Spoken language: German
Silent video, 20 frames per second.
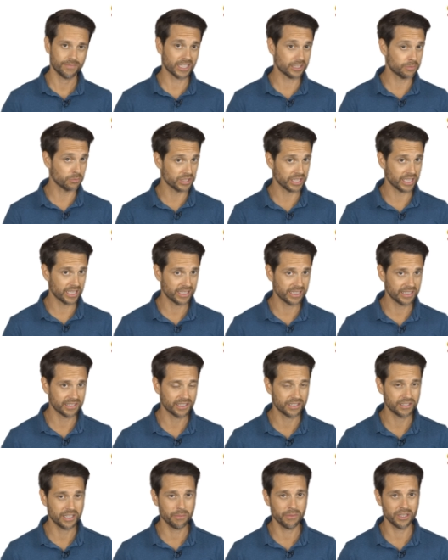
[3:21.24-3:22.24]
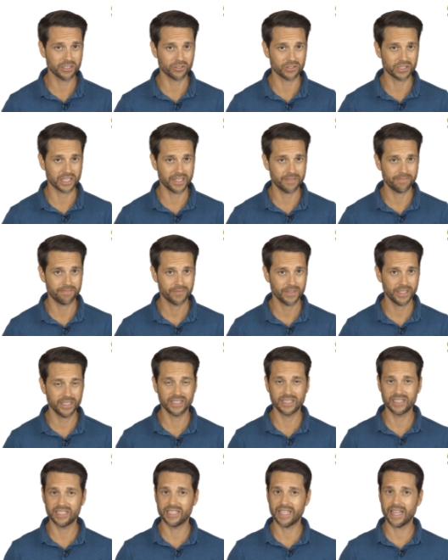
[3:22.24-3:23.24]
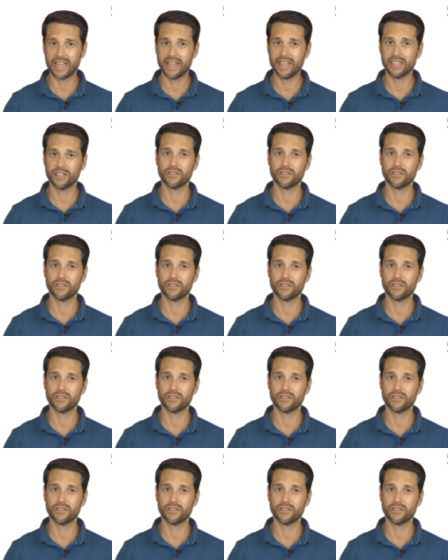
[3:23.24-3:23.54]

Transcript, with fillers: Das muss allerdings nicht immer so sein. In der DDR